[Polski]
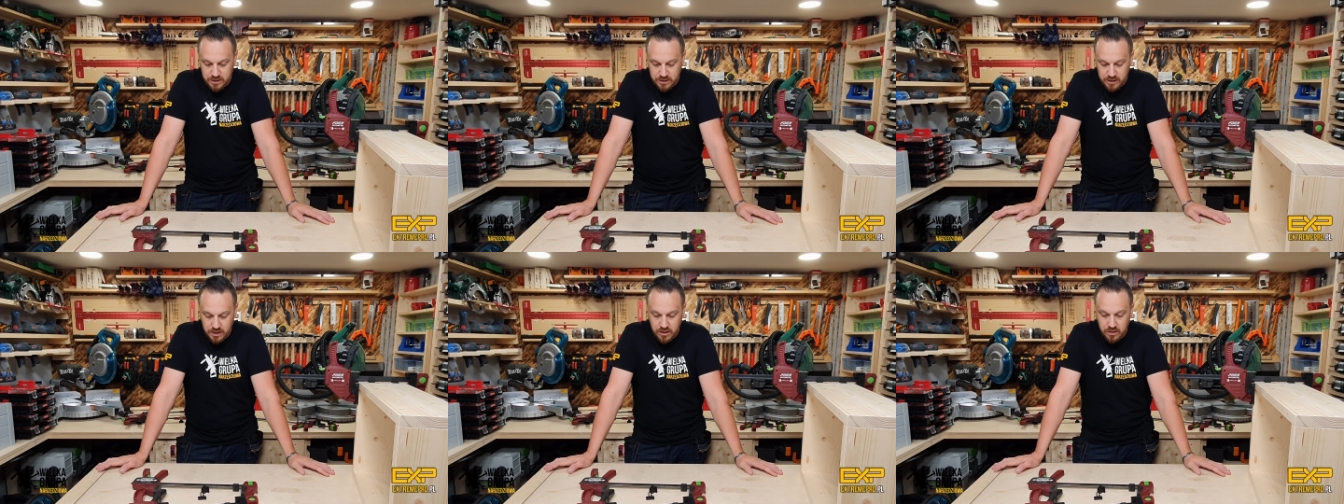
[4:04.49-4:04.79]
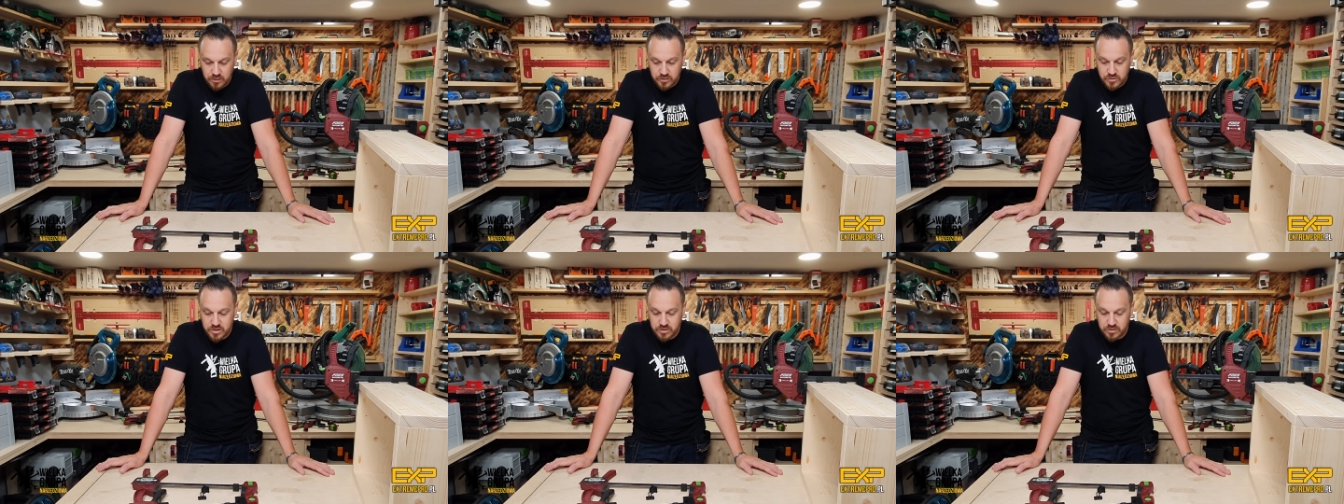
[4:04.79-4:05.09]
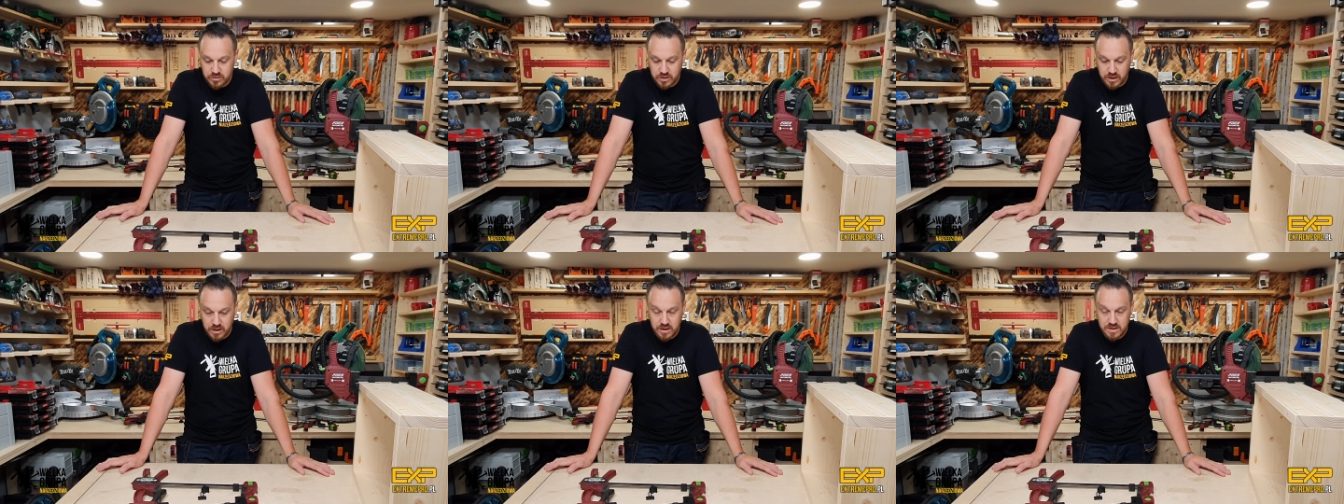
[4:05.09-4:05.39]
a najgorsze
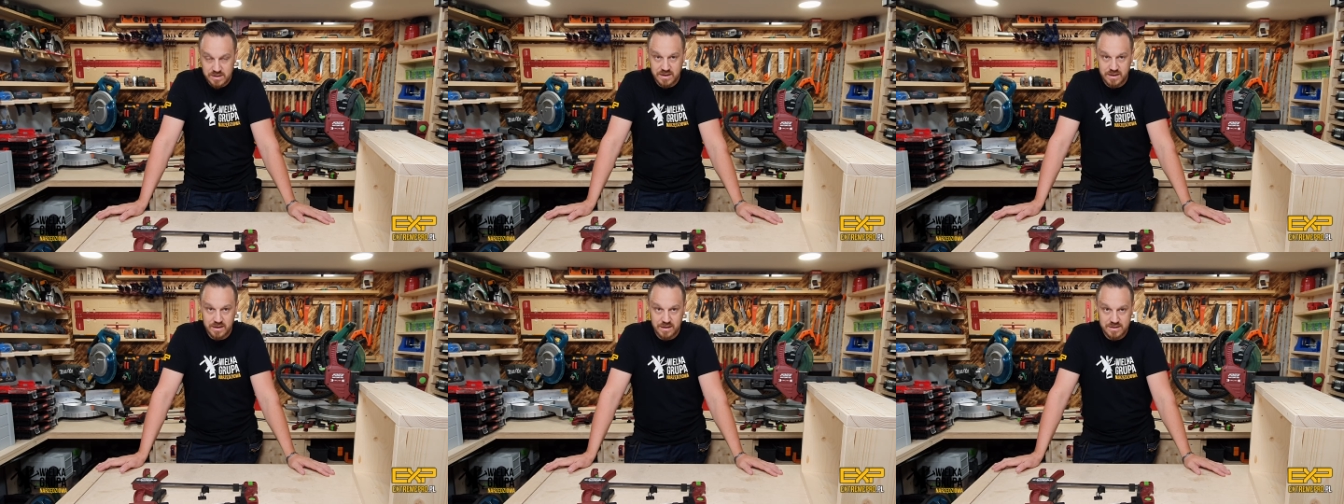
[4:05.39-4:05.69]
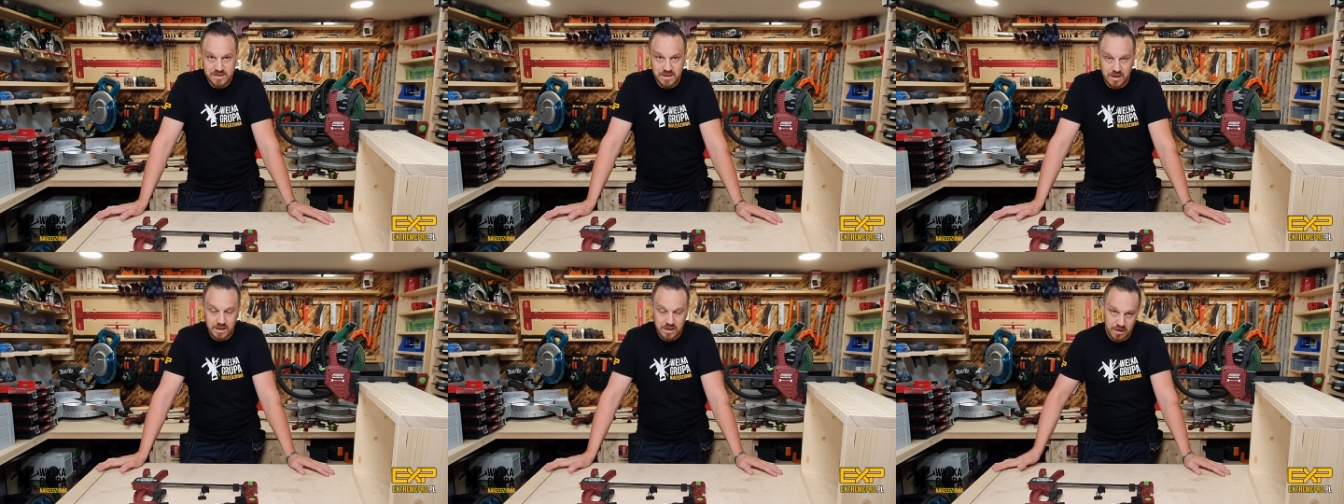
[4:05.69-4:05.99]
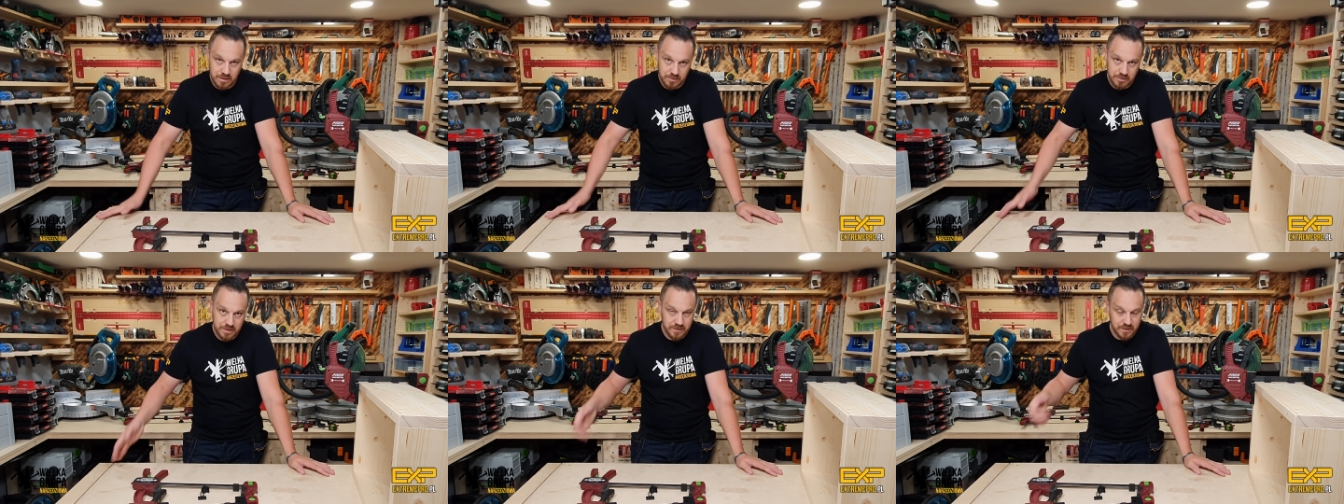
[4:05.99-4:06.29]
to takie
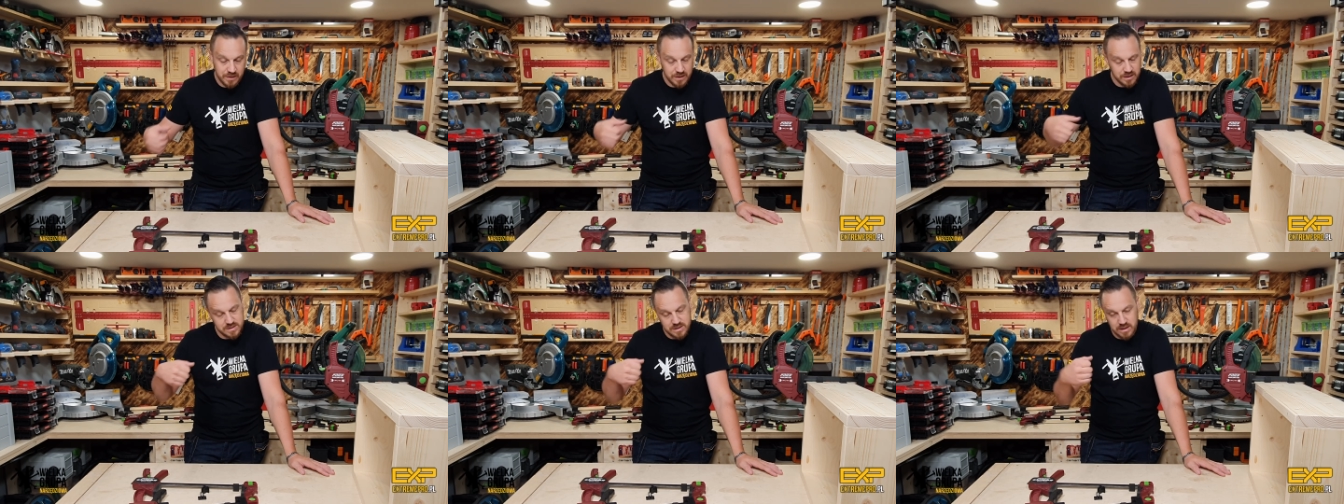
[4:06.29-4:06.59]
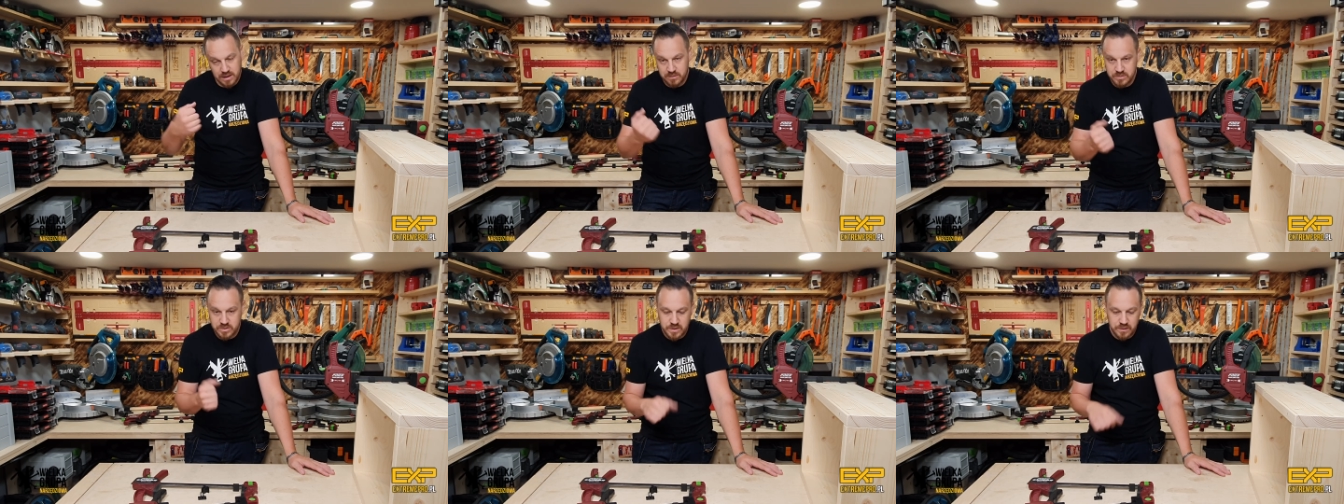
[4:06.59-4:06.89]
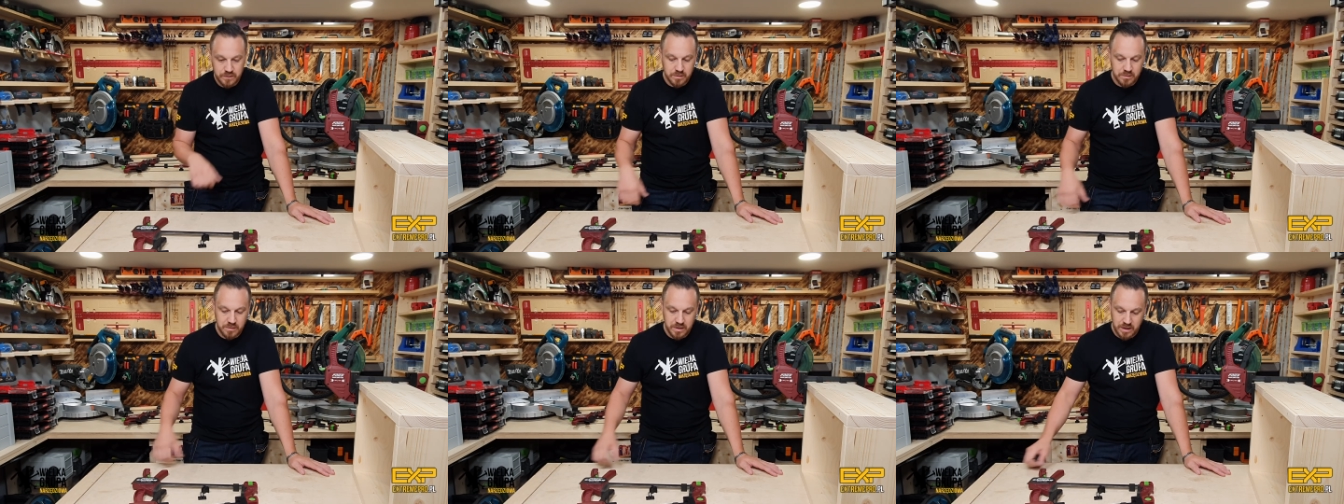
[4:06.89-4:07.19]
skręcane albo z jakimś
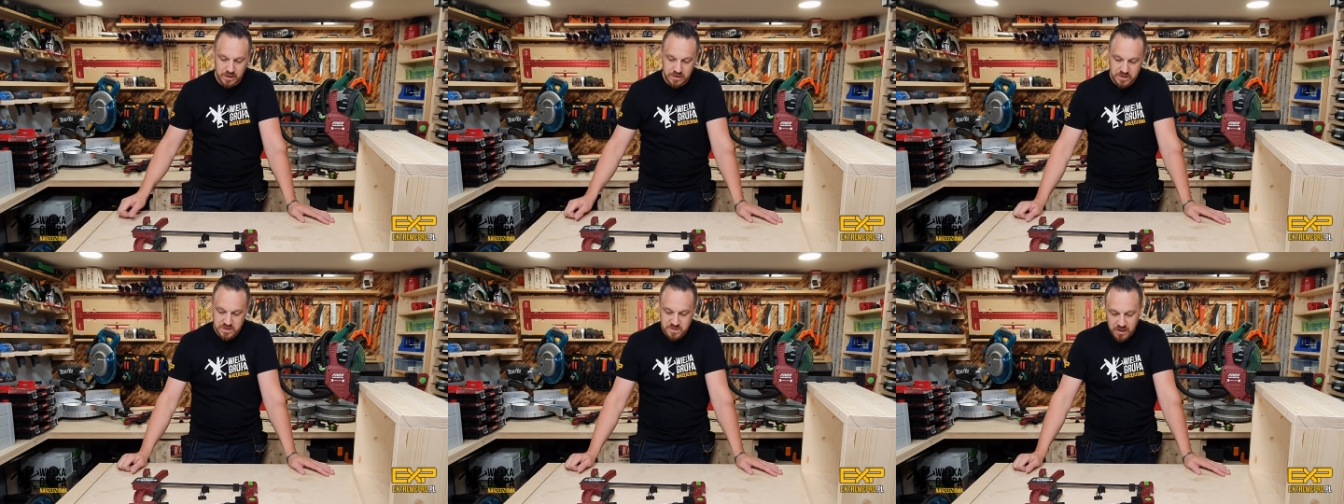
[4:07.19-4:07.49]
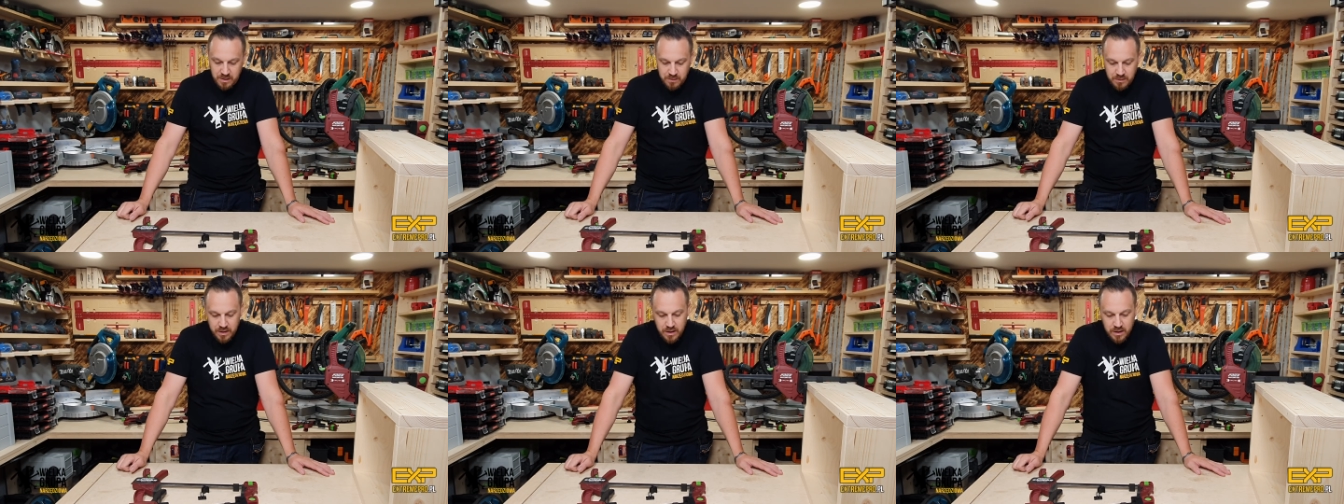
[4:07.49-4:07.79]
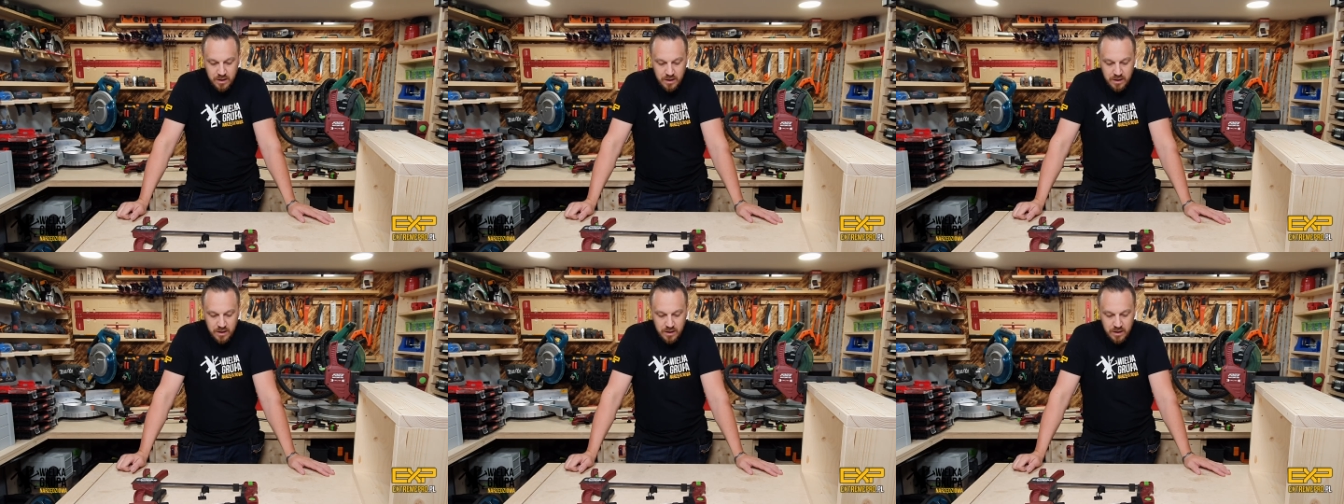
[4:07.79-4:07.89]
dziwnym mechanizmem,